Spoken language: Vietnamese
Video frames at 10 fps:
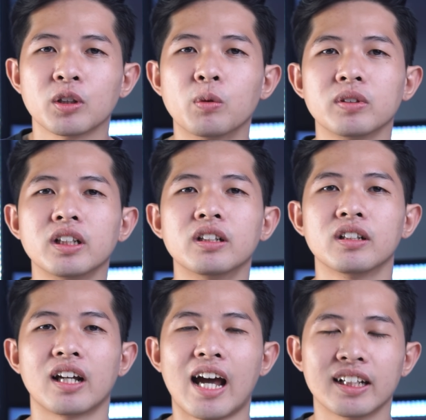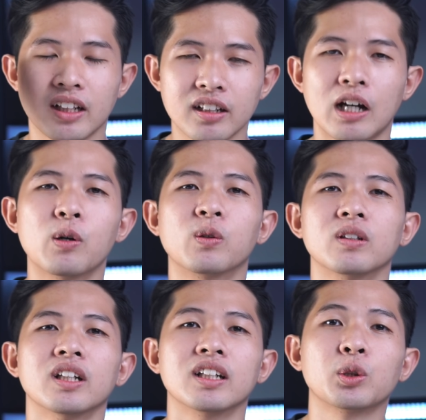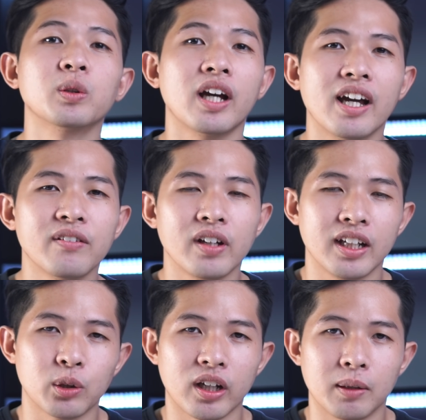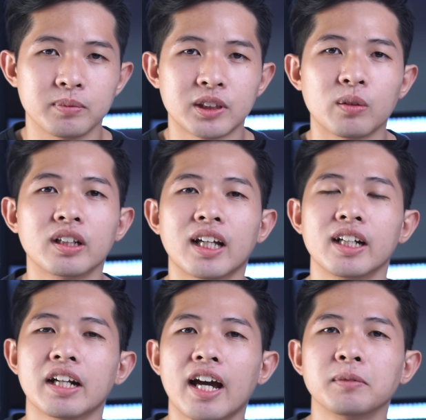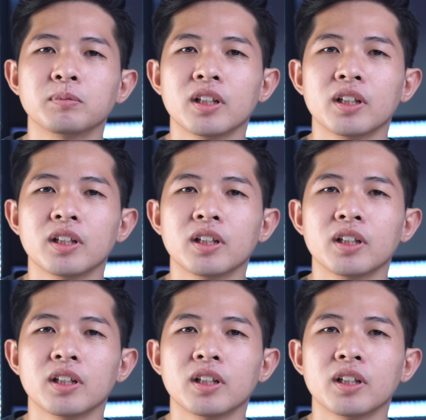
cũng như là đang dẫn đầu xu thế về điện thoại gập trong thời gian hiện nay.